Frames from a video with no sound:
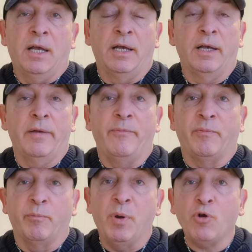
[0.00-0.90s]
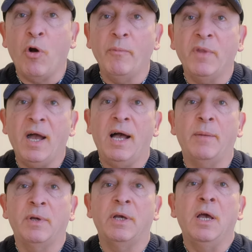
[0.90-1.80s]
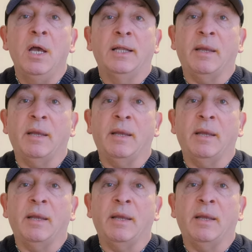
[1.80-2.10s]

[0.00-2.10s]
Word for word: ähm, bekommen habe,